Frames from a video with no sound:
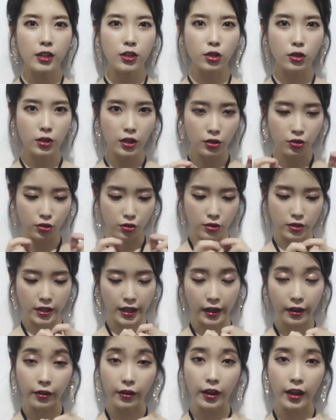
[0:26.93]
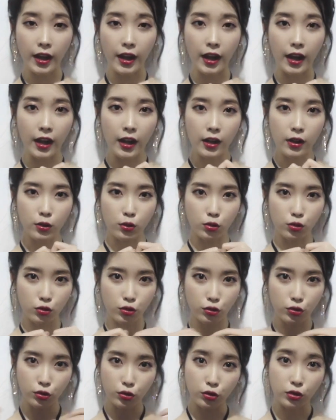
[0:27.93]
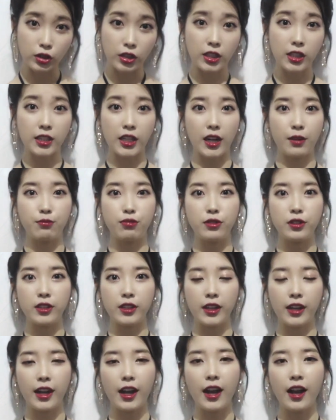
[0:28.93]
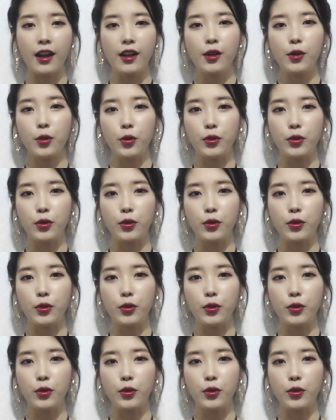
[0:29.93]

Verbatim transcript: 첫 단추를 잘깨야또 쭉쭉쭉 일이 잘 풀리니까